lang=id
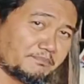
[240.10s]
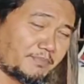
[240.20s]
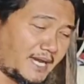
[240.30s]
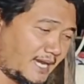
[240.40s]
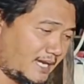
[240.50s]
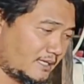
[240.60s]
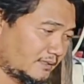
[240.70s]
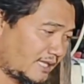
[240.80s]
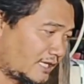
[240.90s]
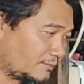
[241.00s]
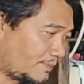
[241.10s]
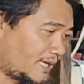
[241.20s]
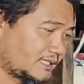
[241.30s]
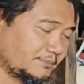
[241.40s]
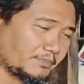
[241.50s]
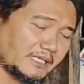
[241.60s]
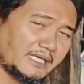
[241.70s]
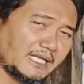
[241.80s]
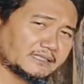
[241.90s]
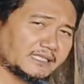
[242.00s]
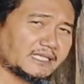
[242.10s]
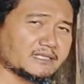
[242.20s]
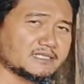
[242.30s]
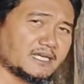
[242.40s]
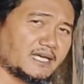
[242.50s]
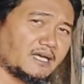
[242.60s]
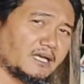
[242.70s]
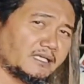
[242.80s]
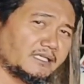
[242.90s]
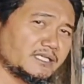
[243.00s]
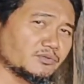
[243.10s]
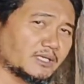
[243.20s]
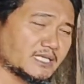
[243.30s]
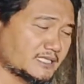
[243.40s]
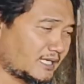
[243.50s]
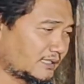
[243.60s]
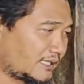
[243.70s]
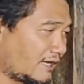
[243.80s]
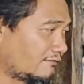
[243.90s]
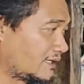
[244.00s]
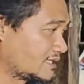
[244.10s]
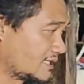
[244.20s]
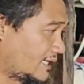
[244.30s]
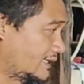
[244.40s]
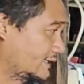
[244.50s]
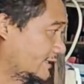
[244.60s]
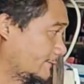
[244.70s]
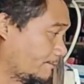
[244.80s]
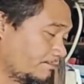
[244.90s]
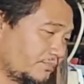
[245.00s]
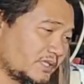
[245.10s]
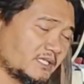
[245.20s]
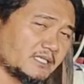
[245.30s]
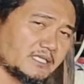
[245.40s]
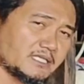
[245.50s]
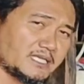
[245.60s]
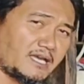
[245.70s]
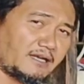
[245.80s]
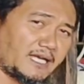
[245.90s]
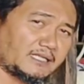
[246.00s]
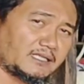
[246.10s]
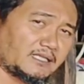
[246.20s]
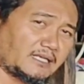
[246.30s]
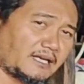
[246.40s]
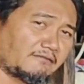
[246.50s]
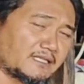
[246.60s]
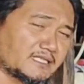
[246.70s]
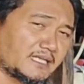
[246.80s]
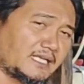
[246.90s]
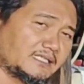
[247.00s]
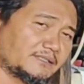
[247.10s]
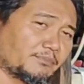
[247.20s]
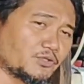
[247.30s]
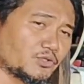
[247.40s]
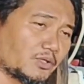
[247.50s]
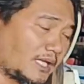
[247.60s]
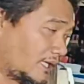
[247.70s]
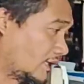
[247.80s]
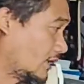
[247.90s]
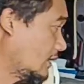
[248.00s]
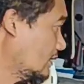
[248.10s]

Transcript: pipa tanpa diberi lantai kerja. Ini juga sangat rawan sekali. Sangat rawan sekali kebocoran.